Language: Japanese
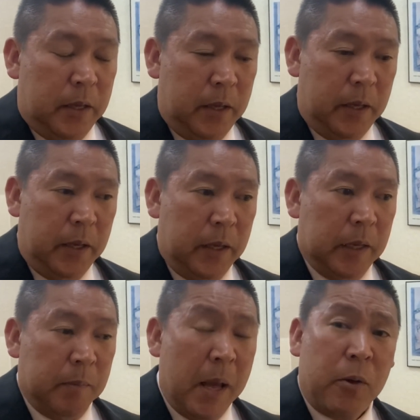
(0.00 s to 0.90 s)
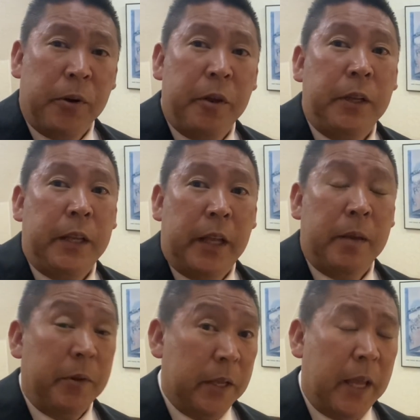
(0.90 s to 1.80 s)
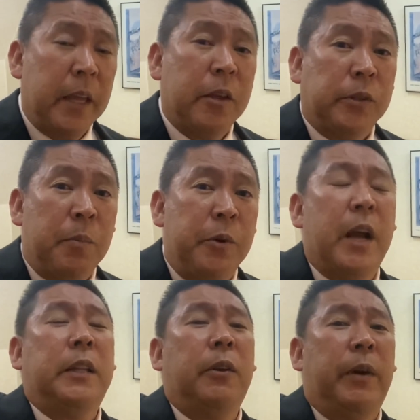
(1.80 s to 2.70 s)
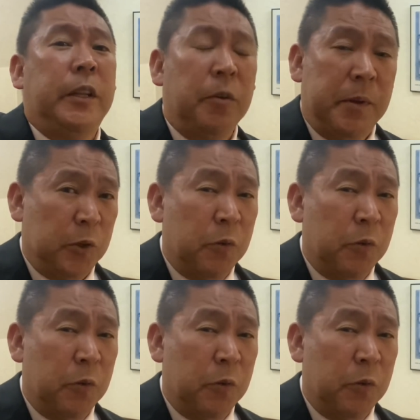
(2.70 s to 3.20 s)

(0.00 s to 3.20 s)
ええー、まあこのようにね、でもね、選挙って盛り上がった方がいいと思います。